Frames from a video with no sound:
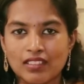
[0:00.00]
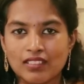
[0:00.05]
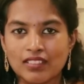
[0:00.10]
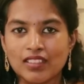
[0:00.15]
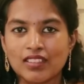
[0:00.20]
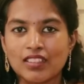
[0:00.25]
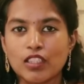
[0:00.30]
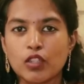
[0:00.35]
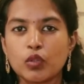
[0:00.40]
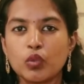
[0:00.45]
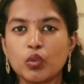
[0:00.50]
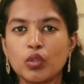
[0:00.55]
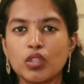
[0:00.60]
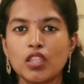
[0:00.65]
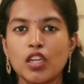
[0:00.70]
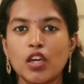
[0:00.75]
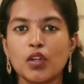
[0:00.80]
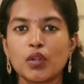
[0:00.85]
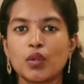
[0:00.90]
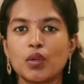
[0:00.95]
ரத்தத்தில்
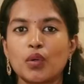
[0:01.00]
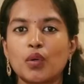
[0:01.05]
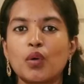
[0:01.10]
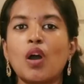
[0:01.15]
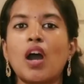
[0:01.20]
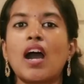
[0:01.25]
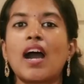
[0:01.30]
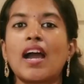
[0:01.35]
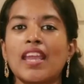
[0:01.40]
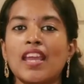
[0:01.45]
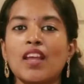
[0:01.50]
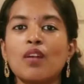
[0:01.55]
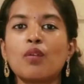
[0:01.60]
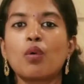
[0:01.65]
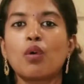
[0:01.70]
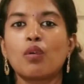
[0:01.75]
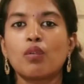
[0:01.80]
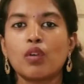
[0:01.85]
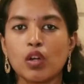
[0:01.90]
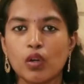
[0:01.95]
கூடுதலாக இருக்கோ அயன்
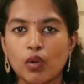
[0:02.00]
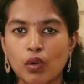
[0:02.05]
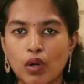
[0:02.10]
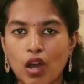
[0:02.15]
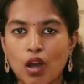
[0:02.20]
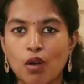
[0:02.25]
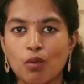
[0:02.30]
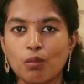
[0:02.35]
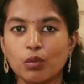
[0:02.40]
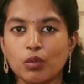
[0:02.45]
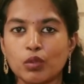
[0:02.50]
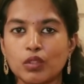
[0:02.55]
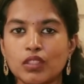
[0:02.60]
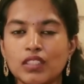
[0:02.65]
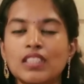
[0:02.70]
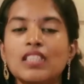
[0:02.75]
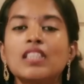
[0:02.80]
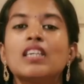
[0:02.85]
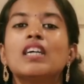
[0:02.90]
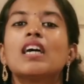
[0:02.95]
ஓவர்லோட் ஆகும்போது